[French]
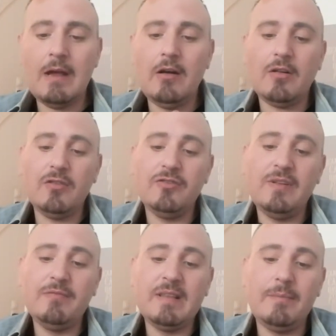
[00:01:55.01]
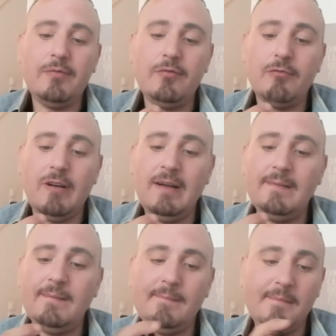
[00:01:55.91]
Alors, je vais pousser plus
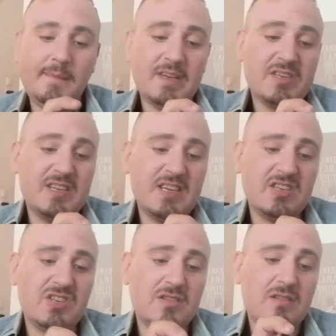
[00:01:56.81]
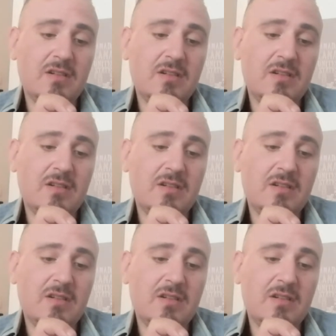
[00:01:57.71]
loin mes recherches.